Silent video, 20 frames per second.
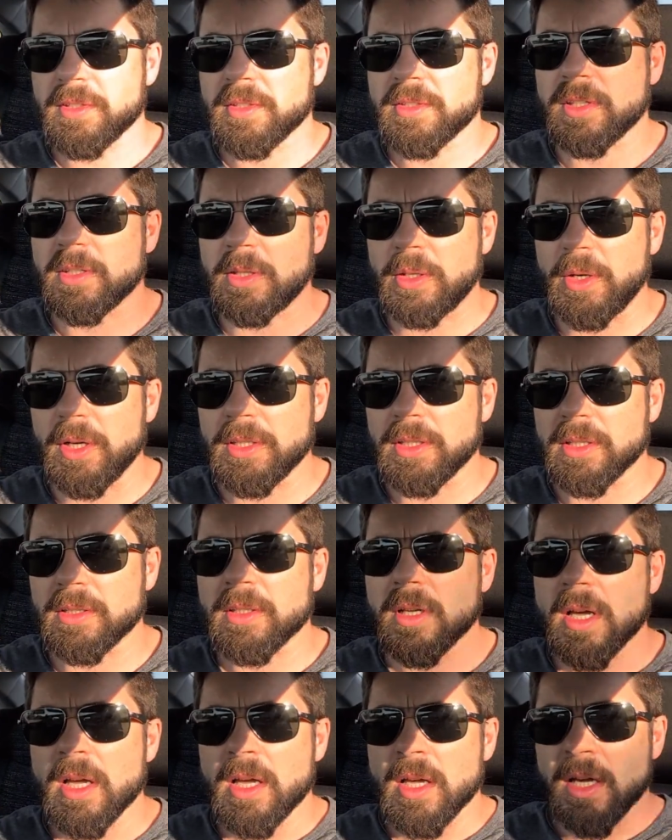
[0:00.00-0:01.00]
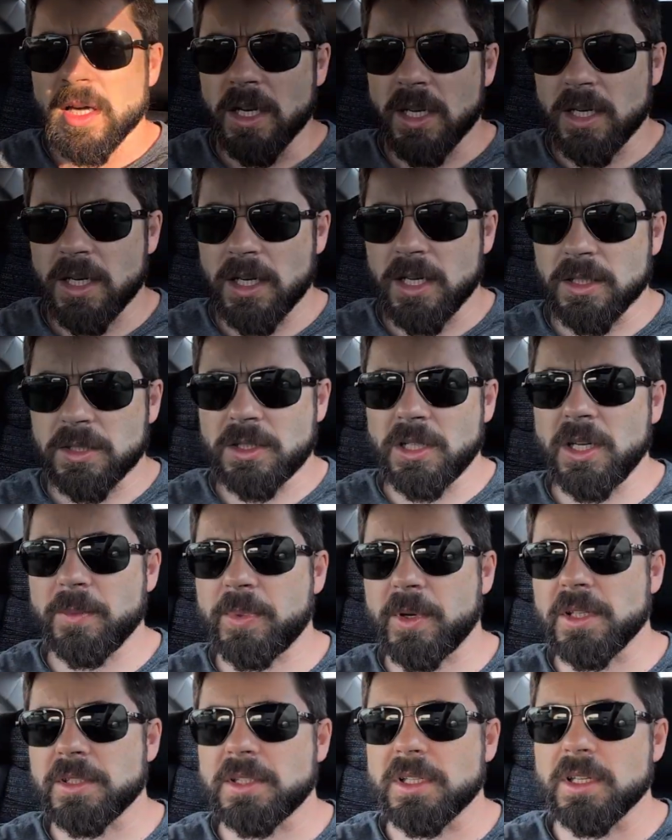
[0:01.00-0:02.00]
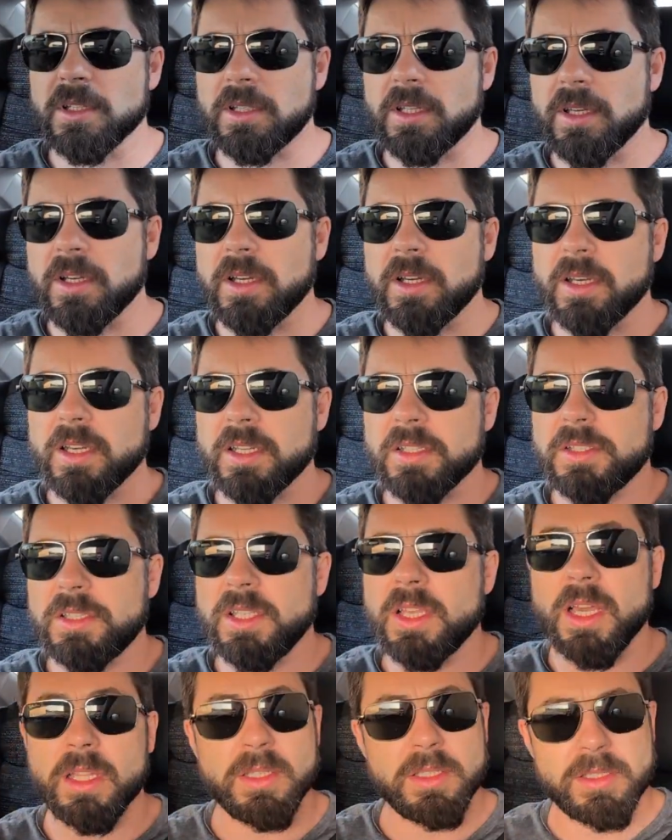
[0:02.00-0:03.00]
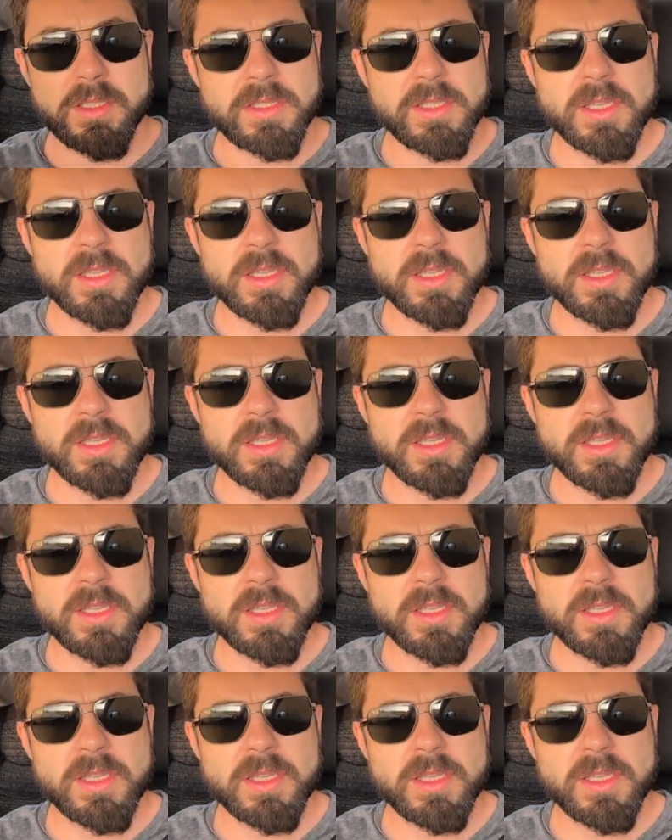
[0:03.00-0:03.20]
не затронет. 3% а россиян это